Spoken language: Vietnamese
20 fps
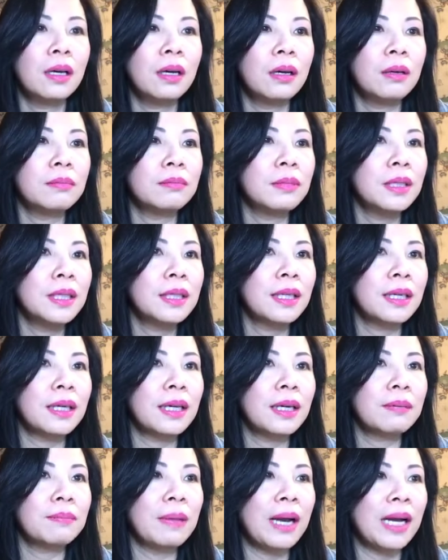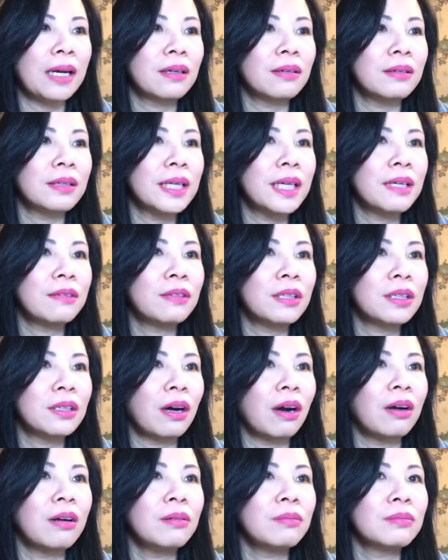không biết là các bạn còn nghe vân
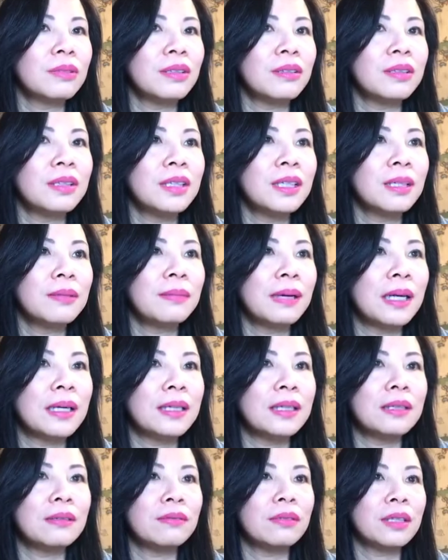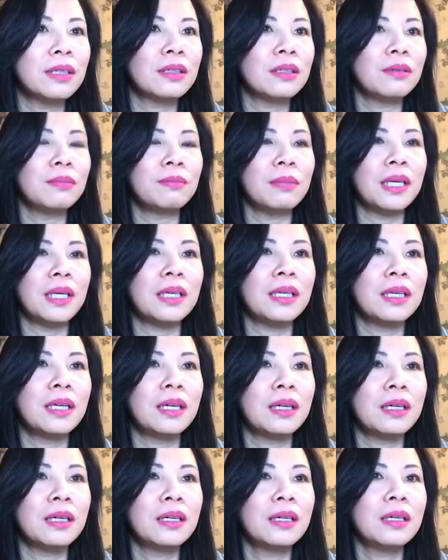rõ không tự nhiên cái màn hình vân nó bị ờ,
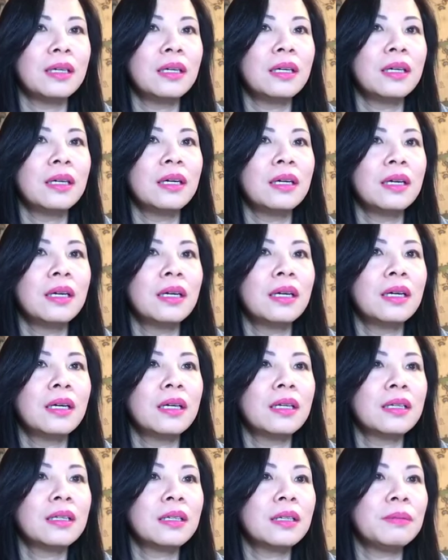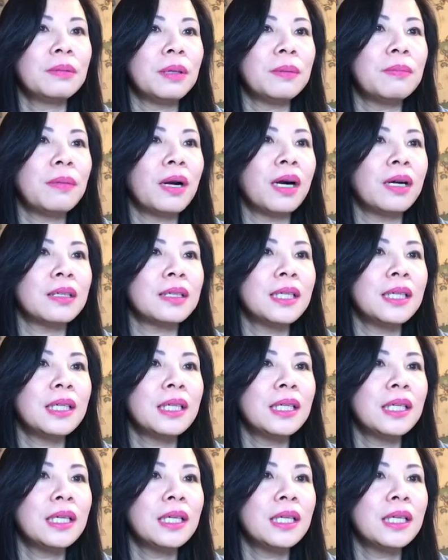nó bị mờ đi